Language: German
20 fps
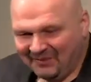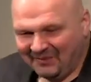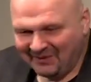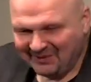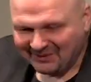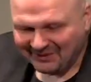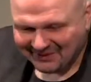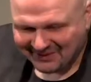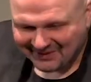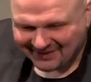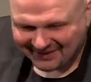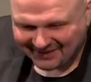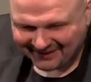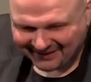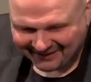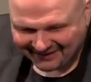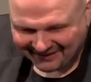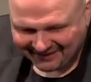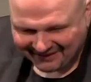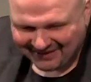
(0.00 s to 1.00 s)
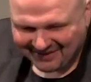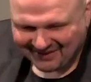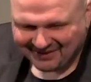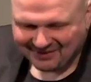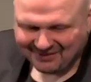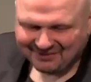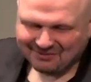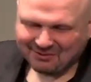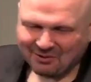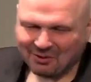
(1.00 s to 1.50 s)
Und äh,
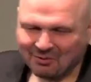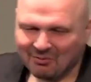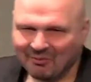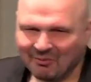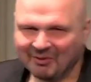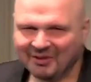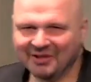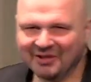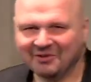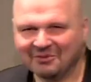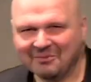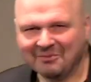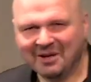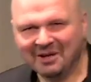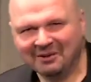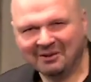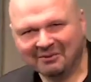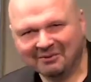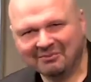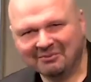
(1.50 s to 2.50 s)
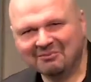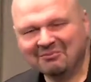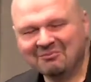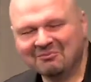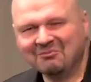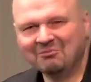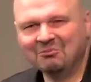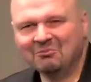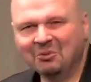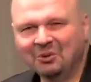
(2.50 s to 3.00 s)
ich kümmere mich jetzt um meine
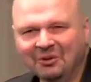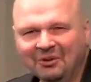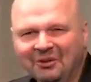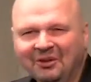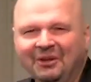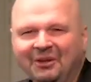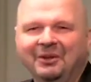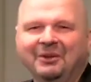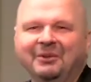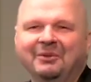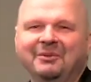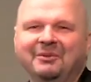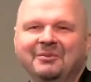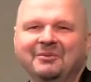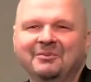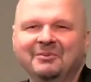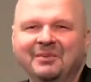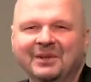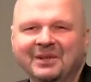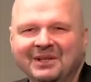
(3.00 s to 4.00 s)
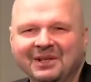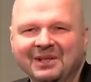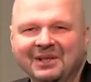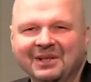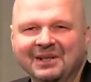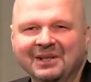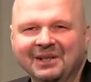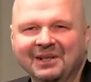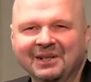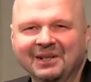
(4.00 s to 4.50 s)
Mutter, ein bisschen
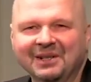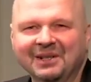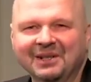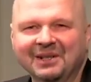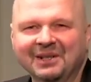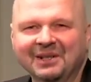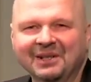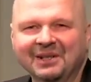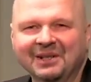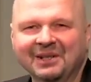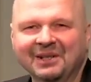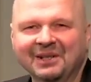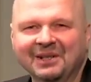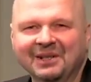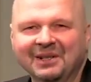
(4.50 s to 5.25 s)
im Haus noch